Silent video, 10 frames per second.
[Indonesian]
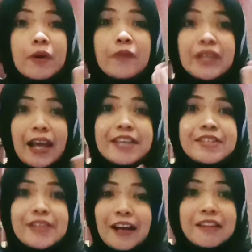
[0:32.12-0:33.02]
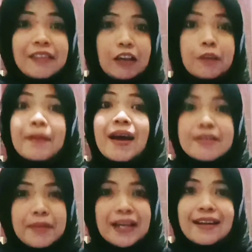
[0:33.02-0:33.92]
DKI Jakarta
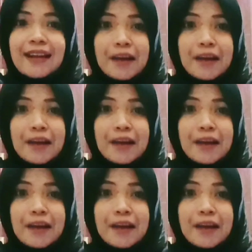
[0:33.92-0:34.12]
kembali menggelar